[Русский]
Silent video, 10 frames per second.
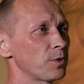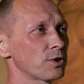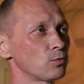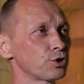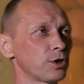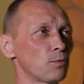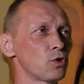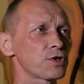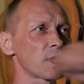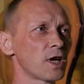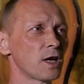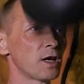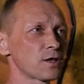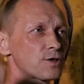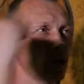потому что мозг
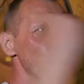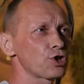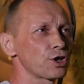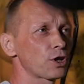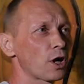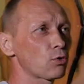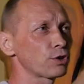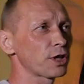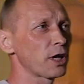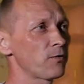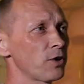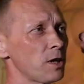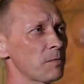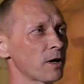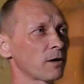за очень короткое
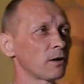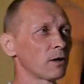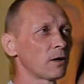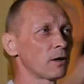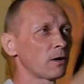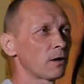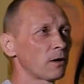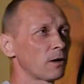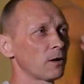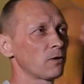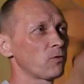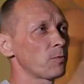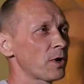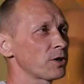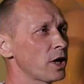время
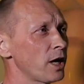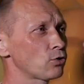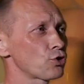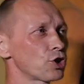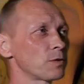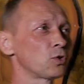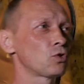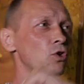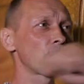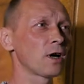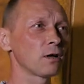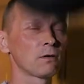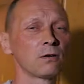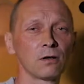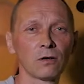выполняет очень много
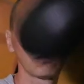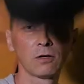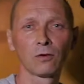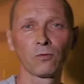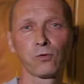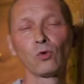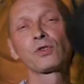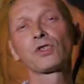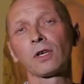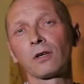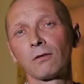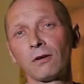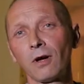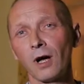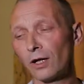функций.
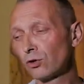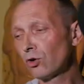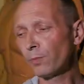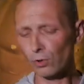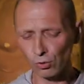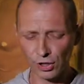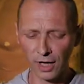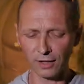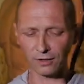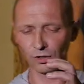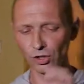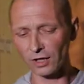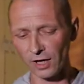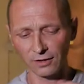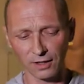Одно полушарие
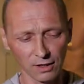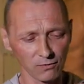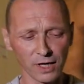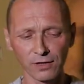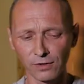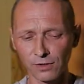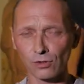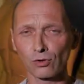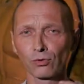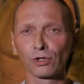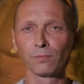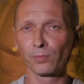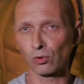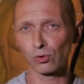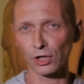начинает договариваться с другим
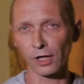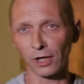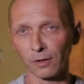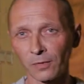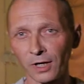полушарием.